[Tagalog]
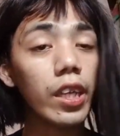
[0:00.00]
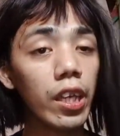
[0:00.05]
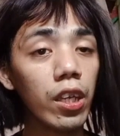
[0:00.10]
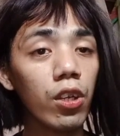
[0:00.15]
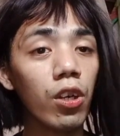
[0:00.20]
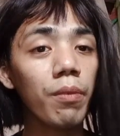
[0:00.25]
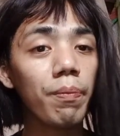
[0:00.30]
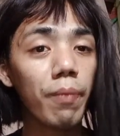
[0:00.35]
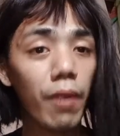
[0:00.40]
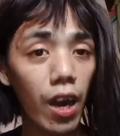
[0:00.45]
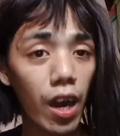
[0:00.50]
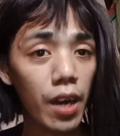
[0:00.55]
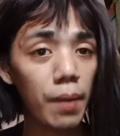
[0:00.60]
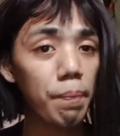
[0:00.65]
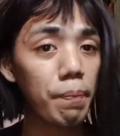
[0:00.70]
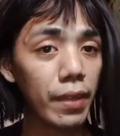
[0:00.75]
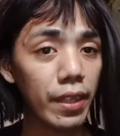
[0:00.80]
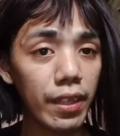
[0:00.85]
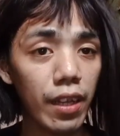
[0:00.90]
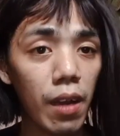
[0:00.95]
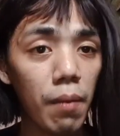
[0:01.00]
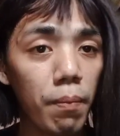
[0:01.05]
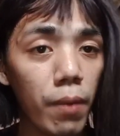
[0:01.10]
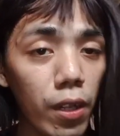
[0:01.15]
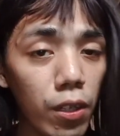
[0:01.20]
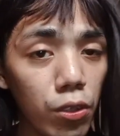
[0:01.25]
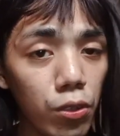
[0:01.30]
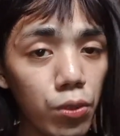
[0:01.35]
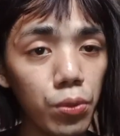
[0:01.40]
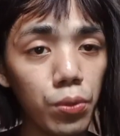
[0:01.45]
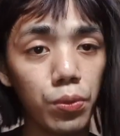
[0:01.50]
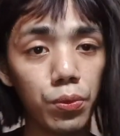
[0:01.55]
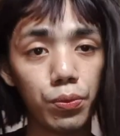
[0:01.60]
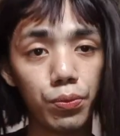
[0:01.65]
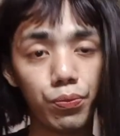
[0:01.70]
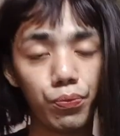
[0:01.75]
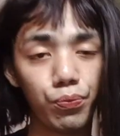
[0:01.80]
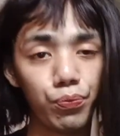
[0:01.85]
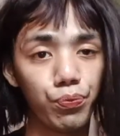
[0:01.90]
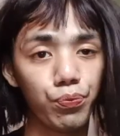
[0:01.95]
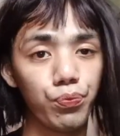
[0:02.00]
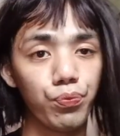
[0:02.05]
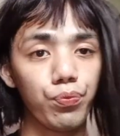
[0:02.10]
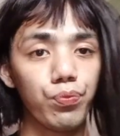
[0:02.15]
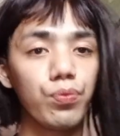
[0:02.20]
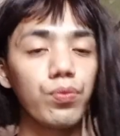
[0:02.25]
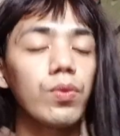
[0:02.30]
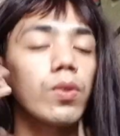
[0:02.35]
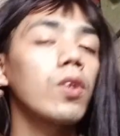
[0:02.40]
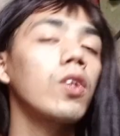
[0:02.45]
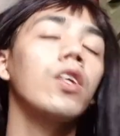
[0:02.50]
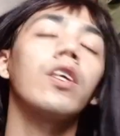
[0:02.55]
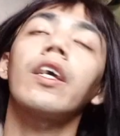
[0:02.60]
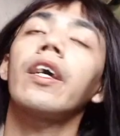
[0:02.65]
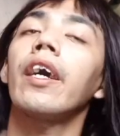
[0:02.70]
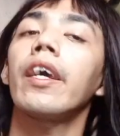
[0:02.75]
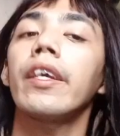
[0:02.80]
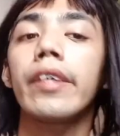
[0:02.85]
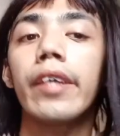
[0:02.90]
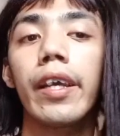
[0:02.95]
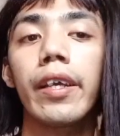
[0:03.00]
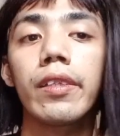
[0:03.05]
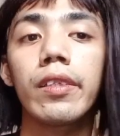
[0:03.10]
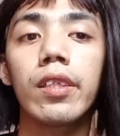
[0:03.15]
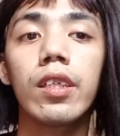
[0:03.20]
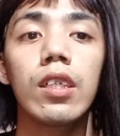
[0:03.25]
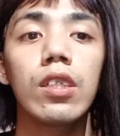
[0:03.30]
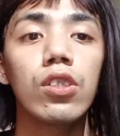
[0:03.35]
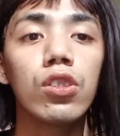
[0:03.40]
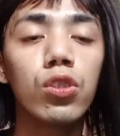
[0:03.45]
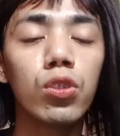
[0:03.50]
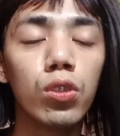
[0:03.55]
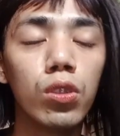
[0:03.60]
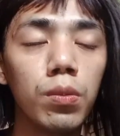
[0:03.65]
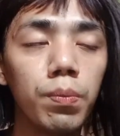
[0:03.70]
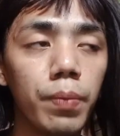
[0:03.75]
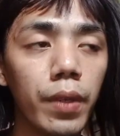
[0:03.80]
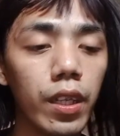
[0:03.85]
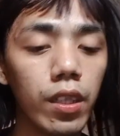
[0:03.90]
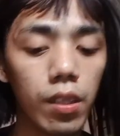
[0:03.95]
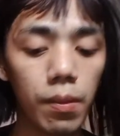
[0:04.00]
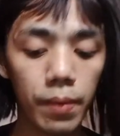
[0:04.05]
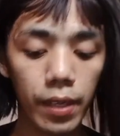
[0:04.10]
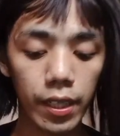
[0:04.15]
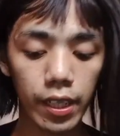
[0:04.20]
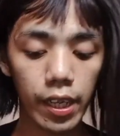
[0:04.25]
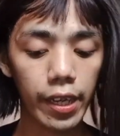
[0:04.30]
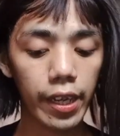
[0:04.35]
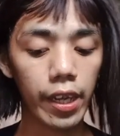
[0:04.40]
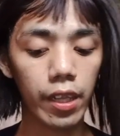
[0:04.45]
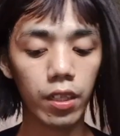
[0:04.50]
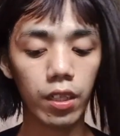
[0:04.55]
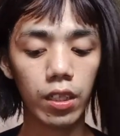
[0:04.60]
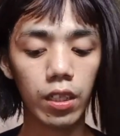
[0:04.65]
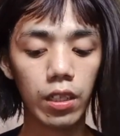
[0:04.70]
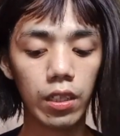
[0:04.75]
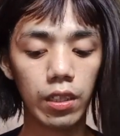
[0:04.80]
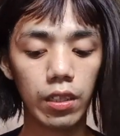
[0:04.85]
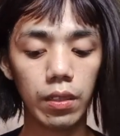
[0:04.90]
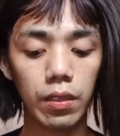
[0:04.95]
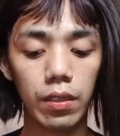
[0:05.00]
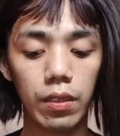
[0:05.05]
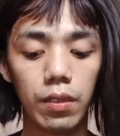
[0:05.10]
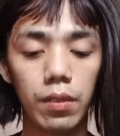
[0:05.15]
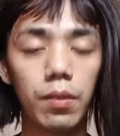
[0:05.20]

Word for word: King of RPW. Ayan. Si Chun Bren naman, ayan, naging